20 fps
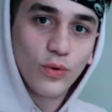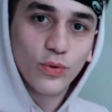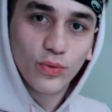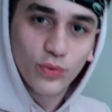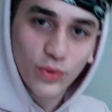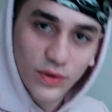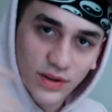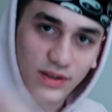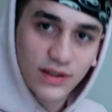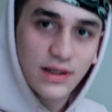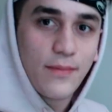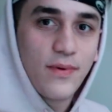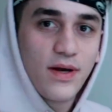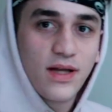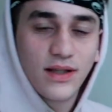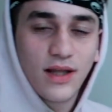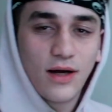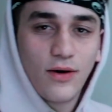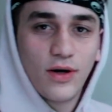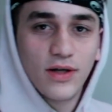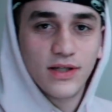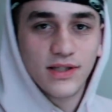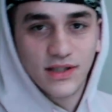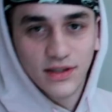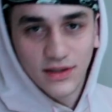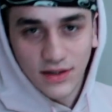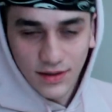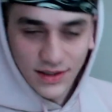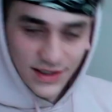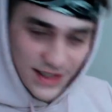وكمان تعالوا على
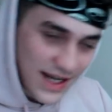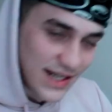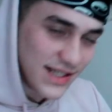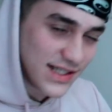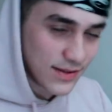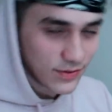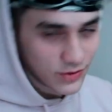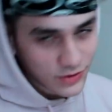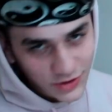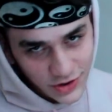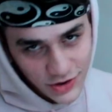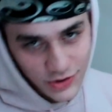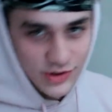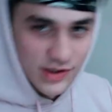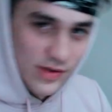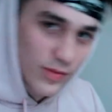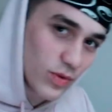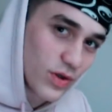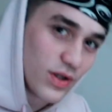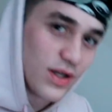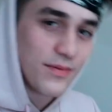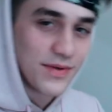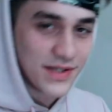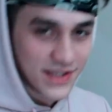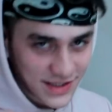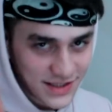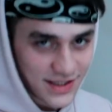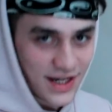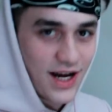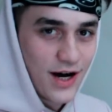الانستغرام يعني اذا بدكم تجوا اذا بدكم لا
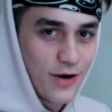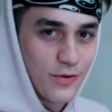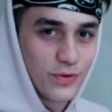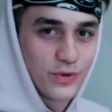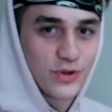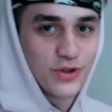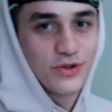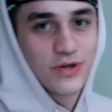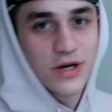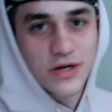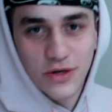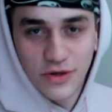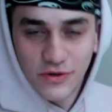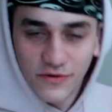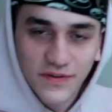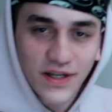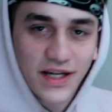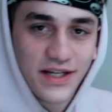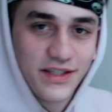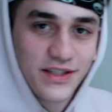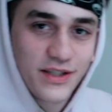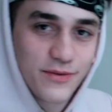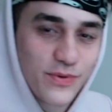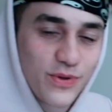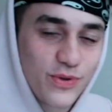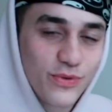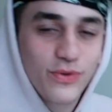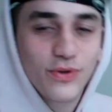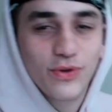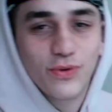بس حاولوا تجوا لانه نفتح هيك
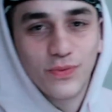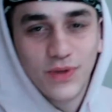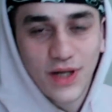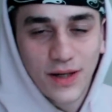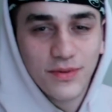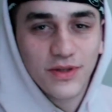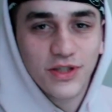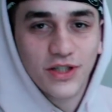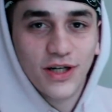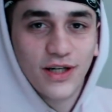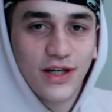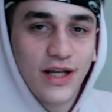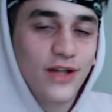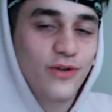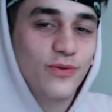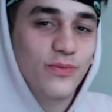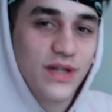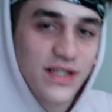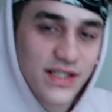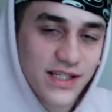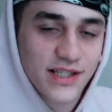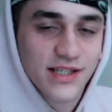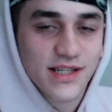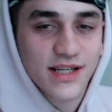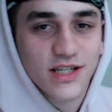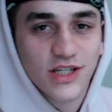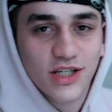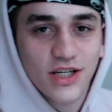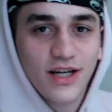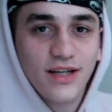بسوس وبنعمل شغلات وبنزل
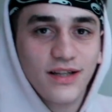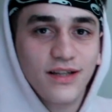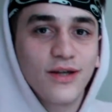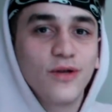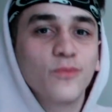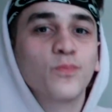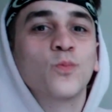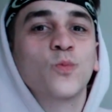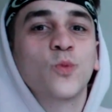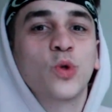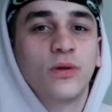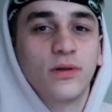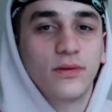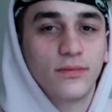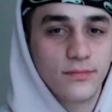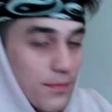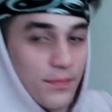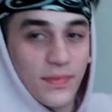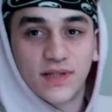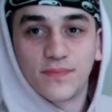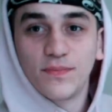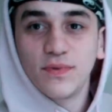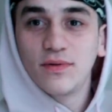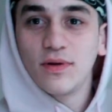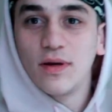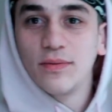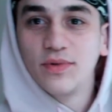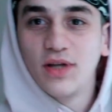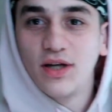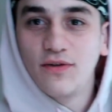سكتشات بس مثل
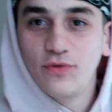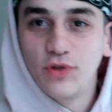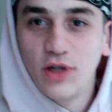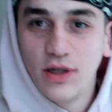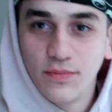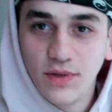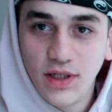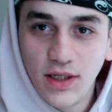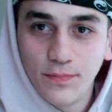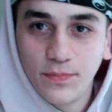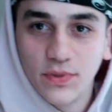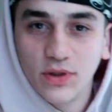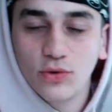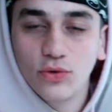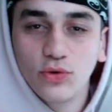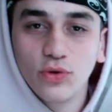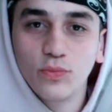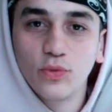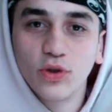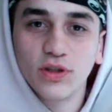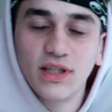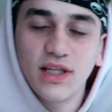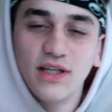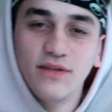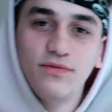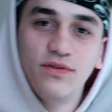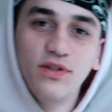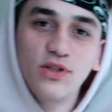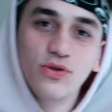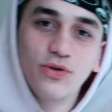ما بتعرفوا نحن بنحب نكون
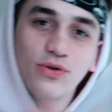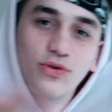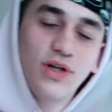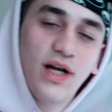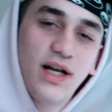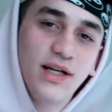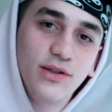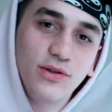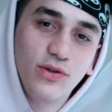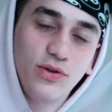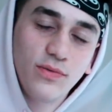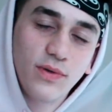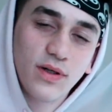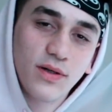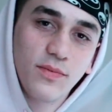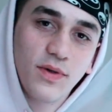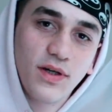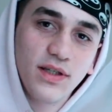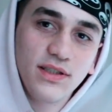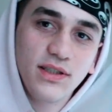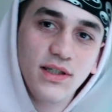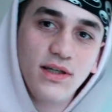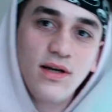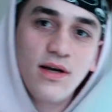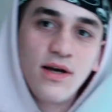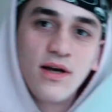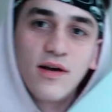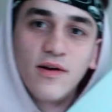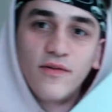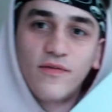مختلفين شوي عن اليوتيوبر الباقيه
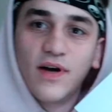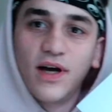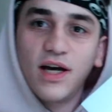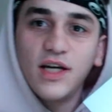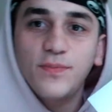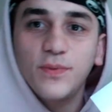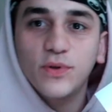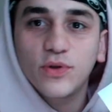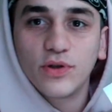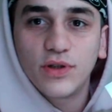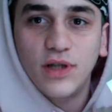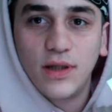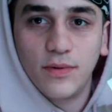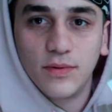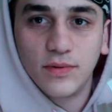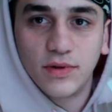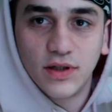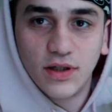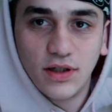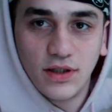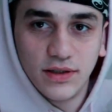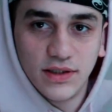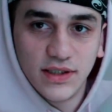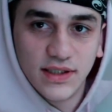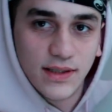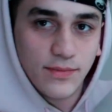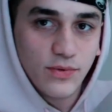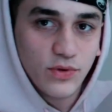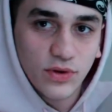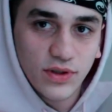فايش بدكم نعمل الدرع
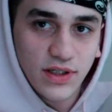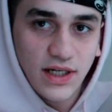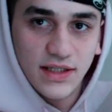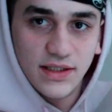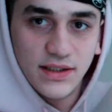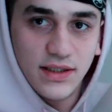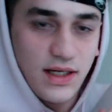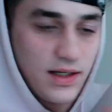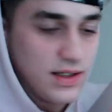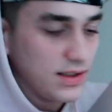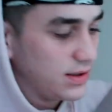اذا بدكم يعني